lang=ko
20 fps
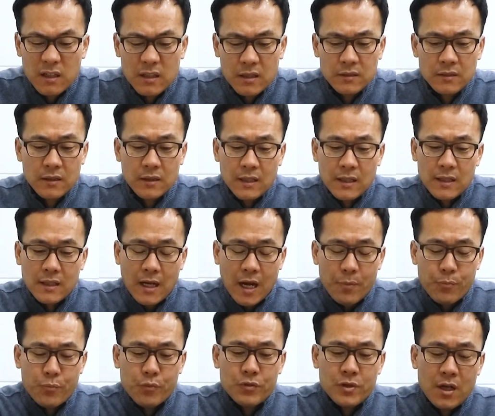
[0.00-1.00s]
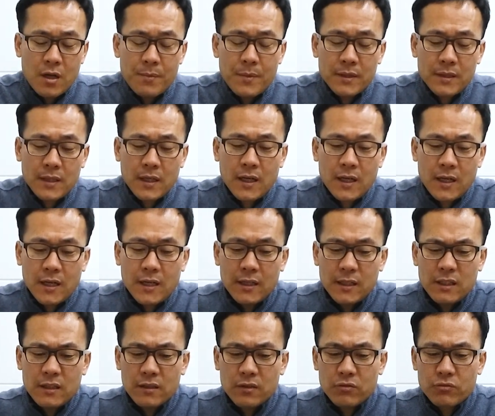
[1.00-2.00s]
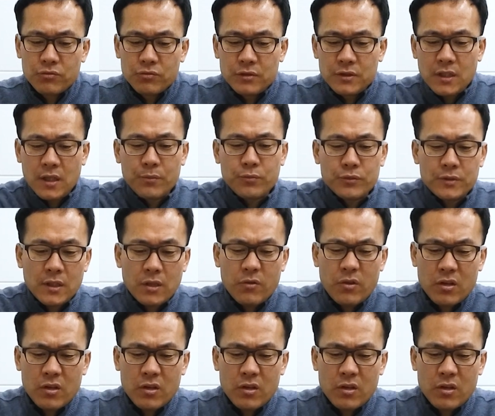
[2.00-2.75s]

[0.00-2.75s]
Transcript: 그래서 각 분야마다 이런 군사 분야,